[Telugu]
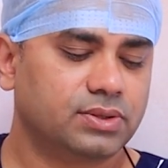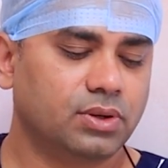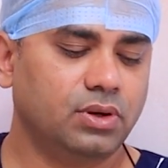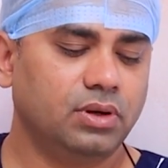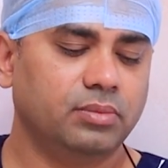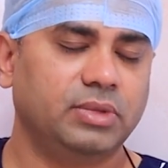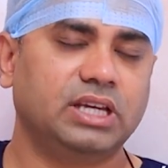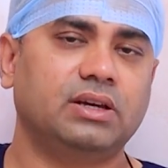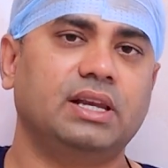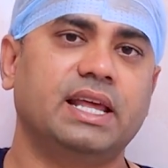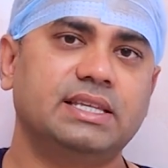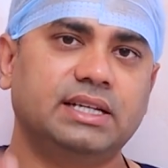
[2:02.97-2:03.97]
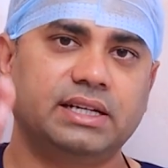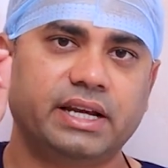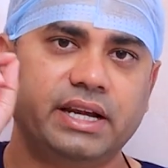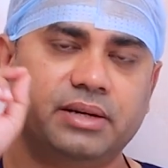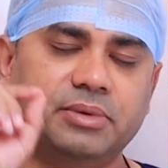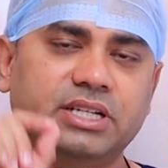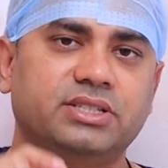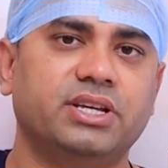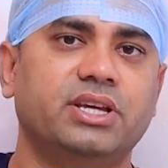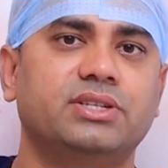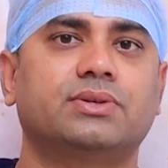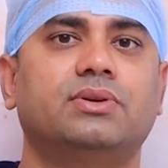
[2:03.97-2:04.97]
సో మీకు లేజర్ ట్రీట్మెంట్
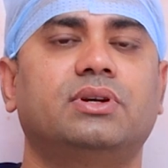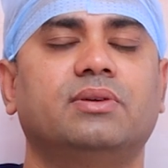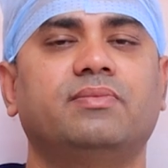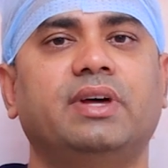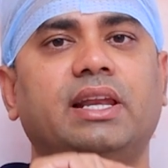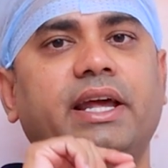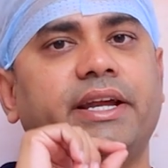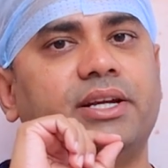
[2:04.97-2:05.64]
చేయించుకోవటం వల్ల